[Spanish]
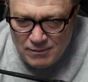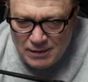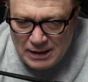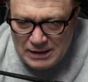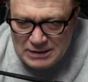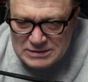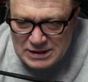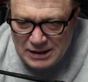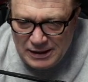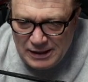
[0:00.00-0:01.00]
Ahí
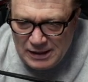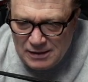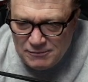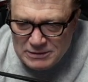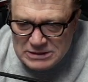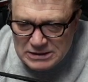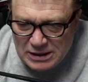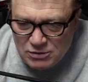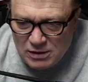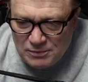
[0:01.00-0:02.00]
está él
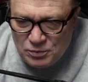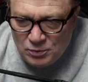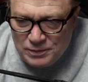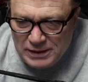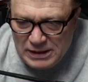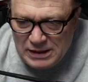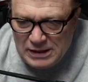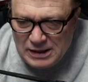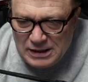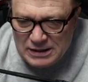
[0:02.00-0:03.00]
visitando las
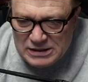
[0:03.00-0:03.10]
pulperías, las